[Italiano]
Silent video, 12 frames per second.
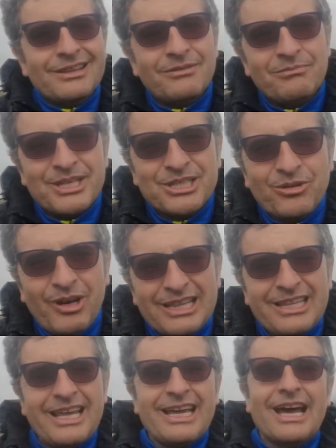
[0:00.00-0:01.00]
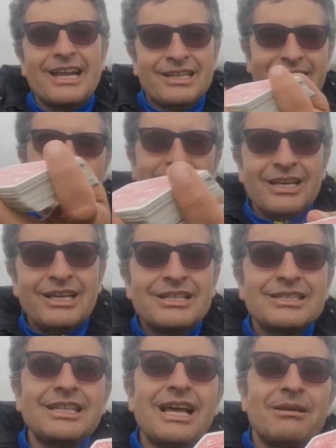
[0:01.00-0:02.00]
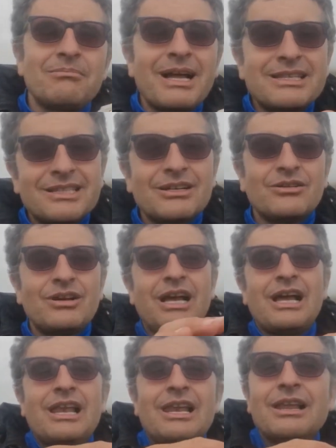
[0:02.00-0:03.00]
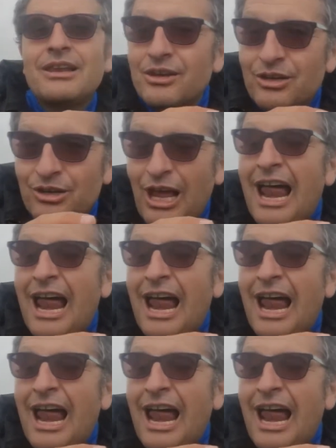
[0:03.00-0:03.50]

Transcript: mescolate le carte. Si dà il mazzo al,